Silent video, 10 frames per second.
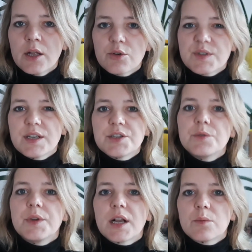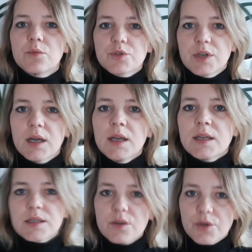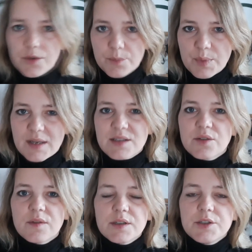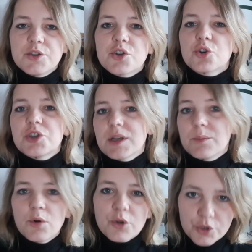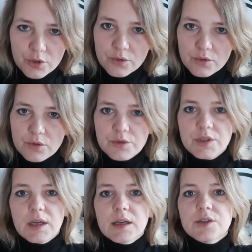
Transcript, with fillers: rozjaśniły, jak można z koniem pracować i coś tam osiągnąć, tak?